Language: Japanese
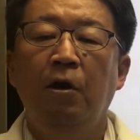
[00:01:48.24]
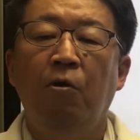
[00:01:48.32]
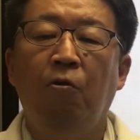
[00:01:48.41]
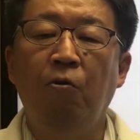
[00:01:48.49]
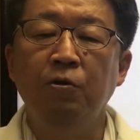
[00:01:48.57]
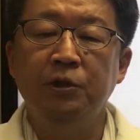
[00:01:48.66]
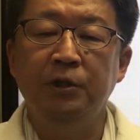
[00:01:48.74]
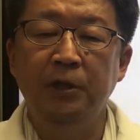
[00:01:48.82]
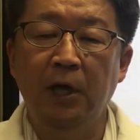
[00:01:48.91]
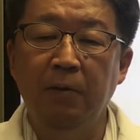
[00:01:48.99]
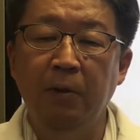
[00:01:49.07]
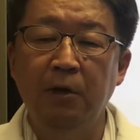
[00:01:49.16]
を
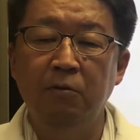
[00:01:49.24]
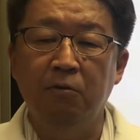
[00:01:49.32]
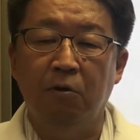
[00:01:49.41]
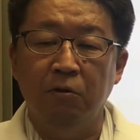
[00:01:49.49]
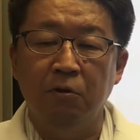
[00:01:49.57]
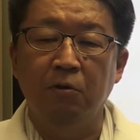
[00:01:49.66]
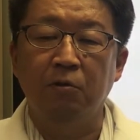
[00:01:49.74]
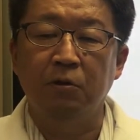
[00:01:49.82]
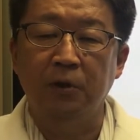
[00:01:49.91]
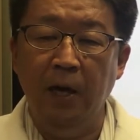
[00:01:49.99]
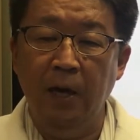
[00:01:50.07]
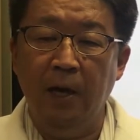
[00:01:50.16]
調べること
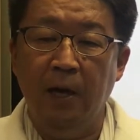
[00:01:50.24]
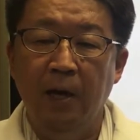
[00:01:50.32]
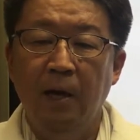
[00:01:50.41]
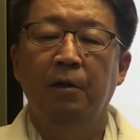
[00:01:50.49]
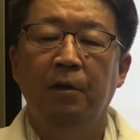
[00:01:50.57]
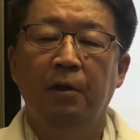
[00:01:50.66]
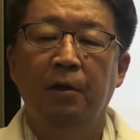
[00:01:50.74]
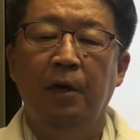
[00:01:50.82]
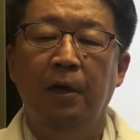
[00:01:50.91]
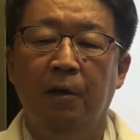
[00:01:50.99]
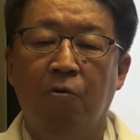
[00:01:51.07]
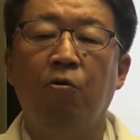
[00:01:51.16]
で、
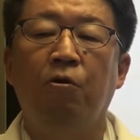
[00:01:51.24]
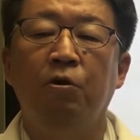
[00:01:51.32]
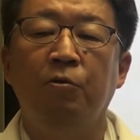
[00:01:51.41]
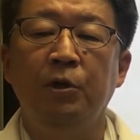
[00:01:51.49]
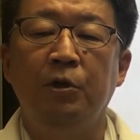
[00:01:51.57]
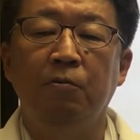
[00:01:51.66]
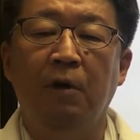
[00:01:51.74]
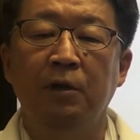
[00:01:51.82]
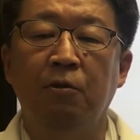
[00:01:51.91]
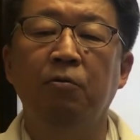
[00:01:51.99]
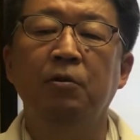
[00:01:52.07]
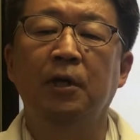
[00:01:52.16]
ここの水は
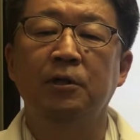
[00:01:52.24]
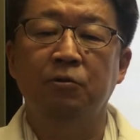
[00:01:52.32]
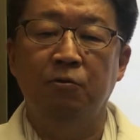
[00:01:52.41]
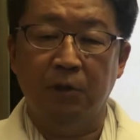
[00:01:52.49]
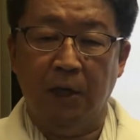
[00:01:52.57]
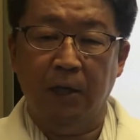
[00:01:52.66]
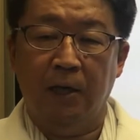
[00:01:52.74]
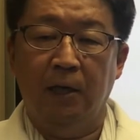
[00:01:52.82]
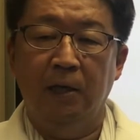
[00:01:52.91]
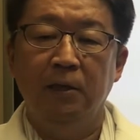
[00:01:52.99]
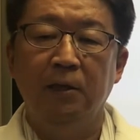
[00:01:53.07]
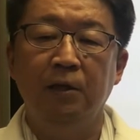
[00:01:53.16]
どんな状態
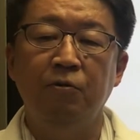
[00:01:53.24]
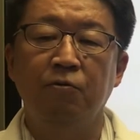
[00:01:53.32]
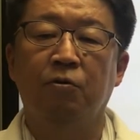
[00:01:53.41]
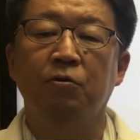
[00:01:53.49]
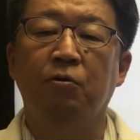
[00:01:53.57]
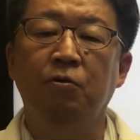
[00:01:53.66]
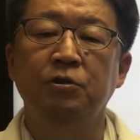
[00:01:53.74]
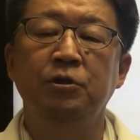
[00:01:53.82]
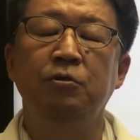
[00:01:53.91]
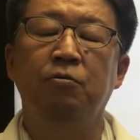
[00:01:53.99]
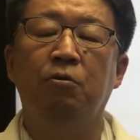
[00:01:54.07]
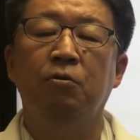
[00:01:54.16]
かっていうことを知
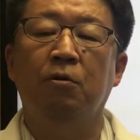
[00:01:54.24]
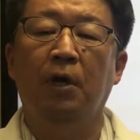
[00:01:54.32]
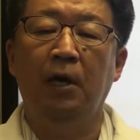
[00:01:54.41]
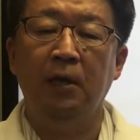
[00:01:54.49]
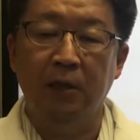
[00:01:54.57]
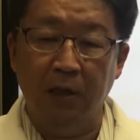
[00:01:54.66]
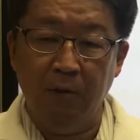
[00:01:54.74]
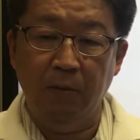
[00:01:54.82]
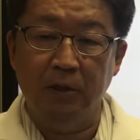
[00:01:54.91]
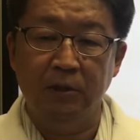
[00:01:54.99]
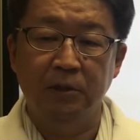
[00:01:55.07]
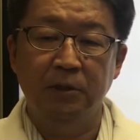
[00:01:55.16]
ることができ
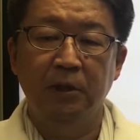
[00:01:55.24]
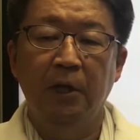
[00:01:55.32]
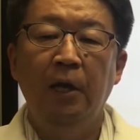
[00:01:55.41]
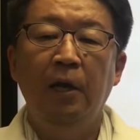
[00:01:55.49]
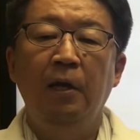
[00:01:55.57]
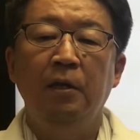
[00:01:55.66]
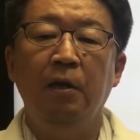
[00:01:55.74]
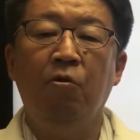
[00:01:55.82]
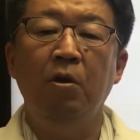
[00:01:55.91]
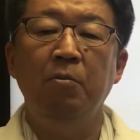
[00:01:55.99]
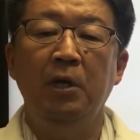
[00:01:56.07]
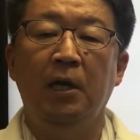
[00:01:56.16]
ます。で、
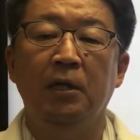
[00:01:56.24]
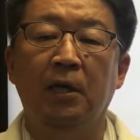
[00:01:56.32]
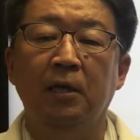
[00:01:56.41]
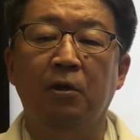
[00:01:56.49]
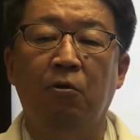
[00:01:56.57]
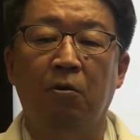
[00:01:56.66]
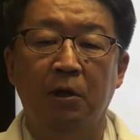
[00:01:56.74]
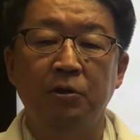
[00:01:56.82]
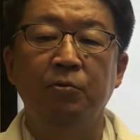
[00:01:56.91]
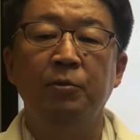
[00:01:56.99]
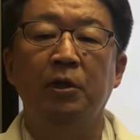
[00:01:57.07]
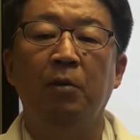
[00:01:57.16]
これ皆さん教科
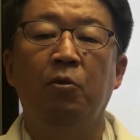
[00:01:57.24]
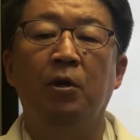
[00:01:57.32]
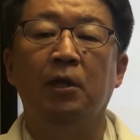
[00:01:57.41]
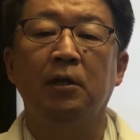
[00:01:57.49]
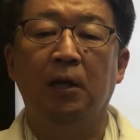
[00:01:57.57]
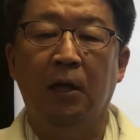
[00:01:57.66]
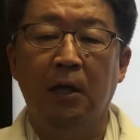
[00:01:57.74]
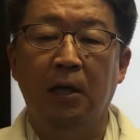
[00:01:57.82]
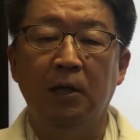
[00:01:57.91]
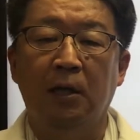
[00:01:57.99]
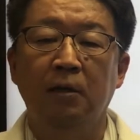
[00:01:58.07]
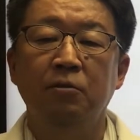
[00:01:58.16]
書見てもらったら必
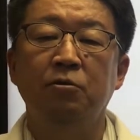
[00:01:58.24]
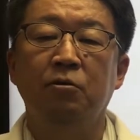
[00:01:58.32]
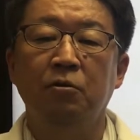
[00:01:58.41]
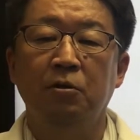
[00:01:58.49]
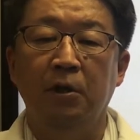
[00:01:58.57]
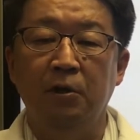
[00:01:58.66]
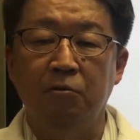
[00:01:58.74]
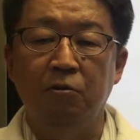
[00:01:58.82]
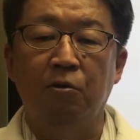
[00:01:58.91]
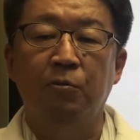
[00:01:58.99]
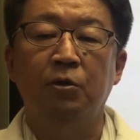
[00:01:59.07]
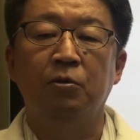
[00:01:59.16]
ず載っている
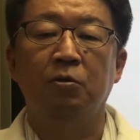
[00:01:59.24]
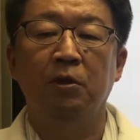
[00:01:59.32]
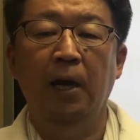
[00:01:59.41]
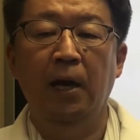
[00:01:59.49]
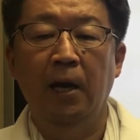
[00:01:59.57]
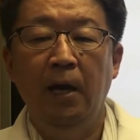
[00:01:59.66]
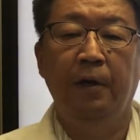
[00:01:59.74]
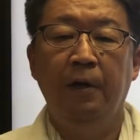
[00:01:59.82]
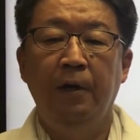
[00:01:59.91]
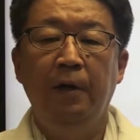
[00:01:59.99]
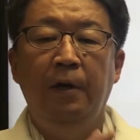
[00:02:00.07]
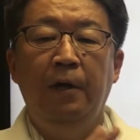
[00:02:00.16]
と思うので、
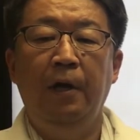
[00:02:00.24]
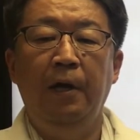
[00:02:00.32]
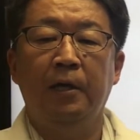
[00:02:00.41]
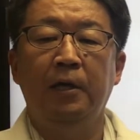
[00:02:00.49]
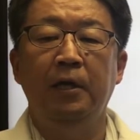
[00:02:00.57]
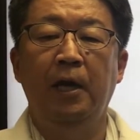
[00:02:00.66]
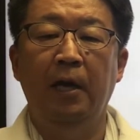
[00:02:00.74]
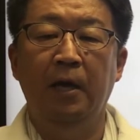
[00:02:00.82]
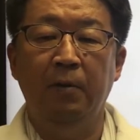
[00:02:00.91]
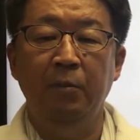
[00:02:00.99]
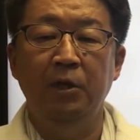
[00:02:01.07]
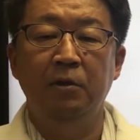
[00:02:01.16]
きれい
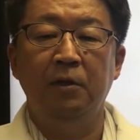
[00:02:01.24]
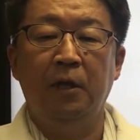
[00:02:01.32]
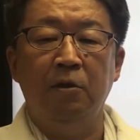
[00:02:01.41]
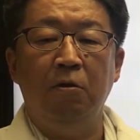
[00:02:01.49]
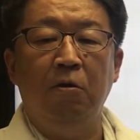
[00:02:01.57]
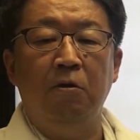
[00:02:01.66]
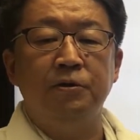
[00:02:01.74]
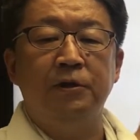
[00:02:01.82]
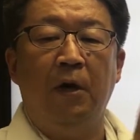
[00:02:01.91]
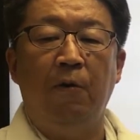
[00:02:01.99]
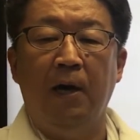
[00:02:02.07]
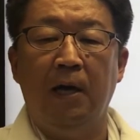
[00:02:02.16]
な水だと
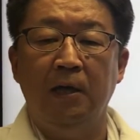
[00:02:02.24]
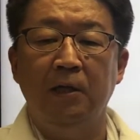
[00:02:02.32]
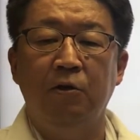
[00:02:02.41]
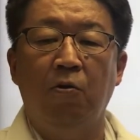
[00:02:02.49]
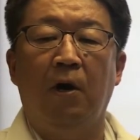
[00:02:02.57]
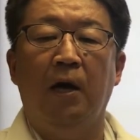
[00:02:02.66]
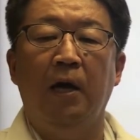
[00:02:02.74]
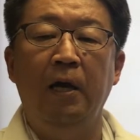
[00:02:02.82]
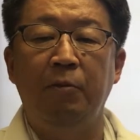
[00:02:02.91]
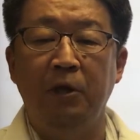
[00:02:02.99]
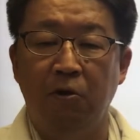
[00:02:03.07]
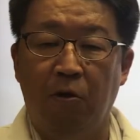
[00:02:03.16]
サワガニとか
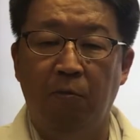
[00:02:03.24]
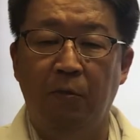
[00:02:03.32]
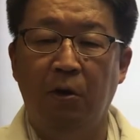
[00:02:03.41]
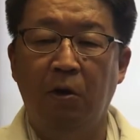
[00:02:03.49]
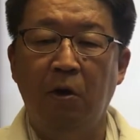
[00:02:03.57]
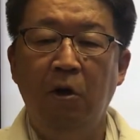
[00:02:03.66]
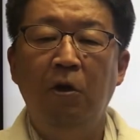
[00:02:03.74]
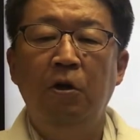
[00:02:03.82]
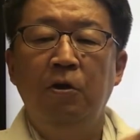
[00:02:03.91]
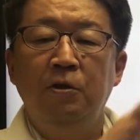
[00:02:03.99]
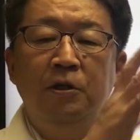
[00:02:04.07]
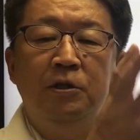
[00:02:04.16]
ビトンボ
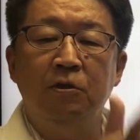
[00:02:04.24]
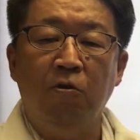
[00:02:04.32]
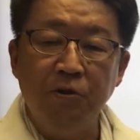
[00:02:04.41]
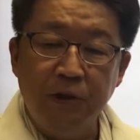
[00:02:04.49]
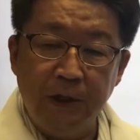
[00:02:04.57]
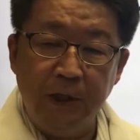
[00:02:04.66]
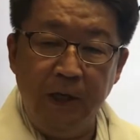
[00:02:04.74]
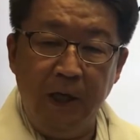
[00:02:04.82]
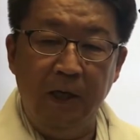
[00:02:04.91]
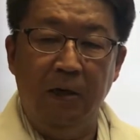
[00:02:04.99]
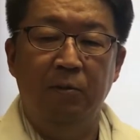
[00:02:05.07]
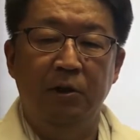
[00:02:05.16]
で、少しき
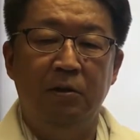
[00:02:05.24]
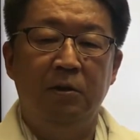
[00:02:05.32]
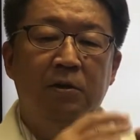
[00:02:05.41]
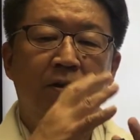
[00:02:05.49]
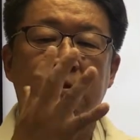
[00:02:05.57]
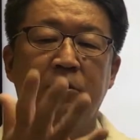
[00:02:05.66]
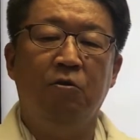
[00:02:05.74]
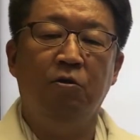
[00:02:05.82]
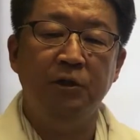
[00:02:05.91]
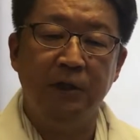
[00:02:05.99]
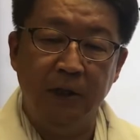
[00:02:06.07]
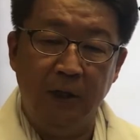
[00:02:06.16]
れいな水、少
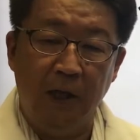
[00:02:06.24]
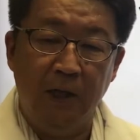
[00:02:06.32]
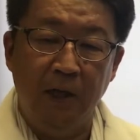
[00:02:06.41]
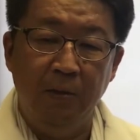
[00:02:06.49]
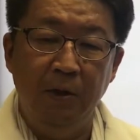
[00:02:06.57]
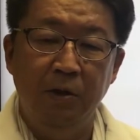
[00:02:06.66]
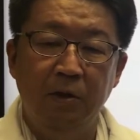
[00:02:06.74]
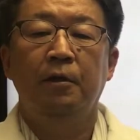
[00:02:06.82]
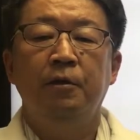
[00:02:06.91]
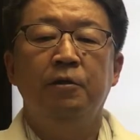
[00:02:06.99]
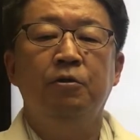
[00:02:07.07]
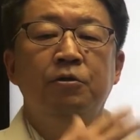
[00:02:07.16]
し汚い水、
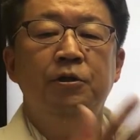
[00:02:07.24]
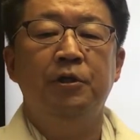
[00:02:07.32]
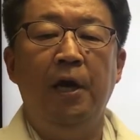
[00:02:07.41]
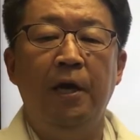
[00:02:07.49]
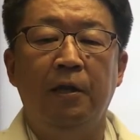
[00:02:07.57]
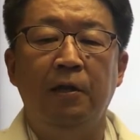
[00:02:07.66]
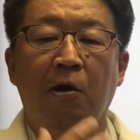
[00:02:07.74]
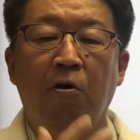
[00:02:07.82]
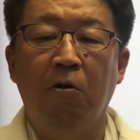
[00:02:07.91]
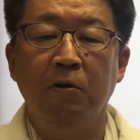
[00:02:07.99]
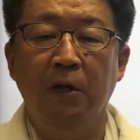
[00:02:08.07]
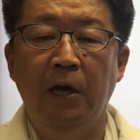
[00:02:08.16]
そして
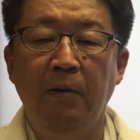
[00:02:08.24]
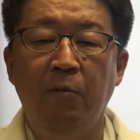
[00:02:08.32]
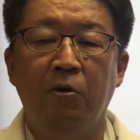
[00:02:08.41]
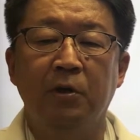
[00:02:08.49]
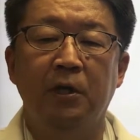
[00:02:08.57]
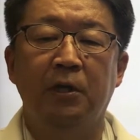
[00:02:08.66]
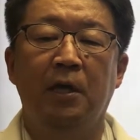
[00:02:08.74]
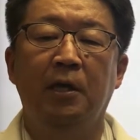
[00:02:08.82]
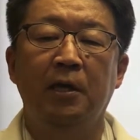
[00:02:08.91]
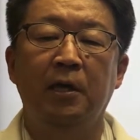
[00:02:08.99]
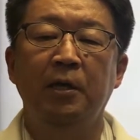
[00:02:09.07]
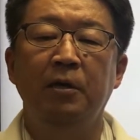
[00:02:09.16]
とても
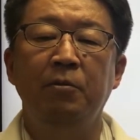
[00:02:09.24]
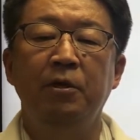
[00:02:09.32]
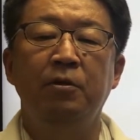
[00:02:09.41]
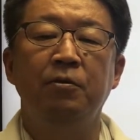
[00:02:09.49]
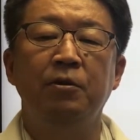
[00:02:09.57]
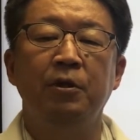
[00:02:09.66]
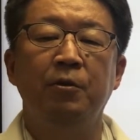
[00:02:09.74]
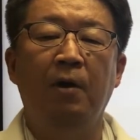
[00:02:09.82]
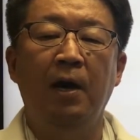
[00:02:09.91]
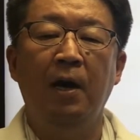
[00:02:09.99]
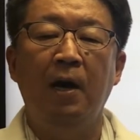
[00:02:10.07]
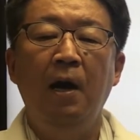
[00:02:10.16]
汚い水に
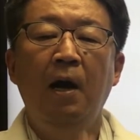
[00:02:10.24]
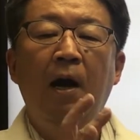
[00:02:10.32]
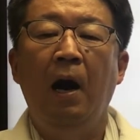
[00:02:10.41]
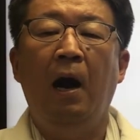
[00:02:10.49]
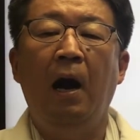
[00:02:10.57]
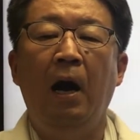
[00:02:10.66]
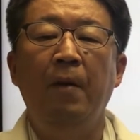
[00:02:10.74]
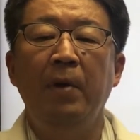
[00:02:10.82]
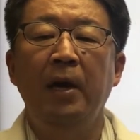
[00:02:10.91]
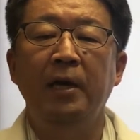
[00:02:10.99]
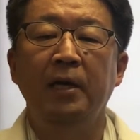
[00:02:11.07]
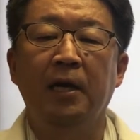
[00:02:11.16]
は
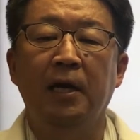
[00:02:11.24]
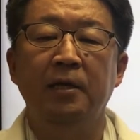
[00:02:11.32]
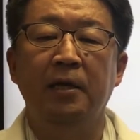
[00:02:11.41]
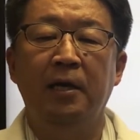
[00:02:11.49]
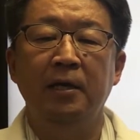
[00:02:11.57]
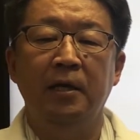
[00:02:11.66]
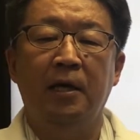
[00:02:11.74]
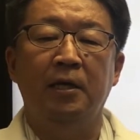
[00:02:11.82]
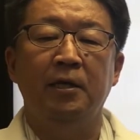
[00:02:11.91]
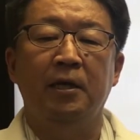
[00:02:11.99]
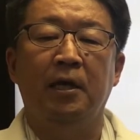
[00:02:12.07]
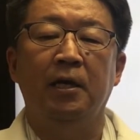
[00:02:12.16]

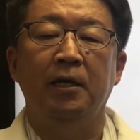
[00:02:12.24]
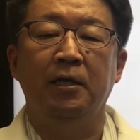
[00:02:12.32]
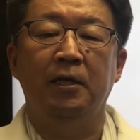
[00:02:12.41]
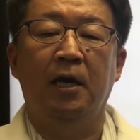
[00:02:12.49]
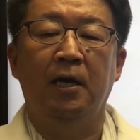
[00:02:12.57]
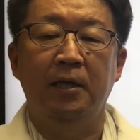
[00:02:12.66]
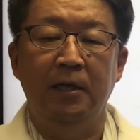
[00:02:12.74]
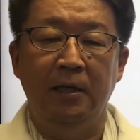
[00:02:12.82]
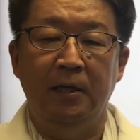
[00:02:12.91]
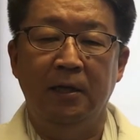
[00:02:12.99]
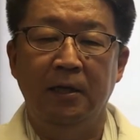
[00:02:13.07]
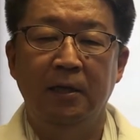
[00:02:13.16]
アメリカザリガニがいたり、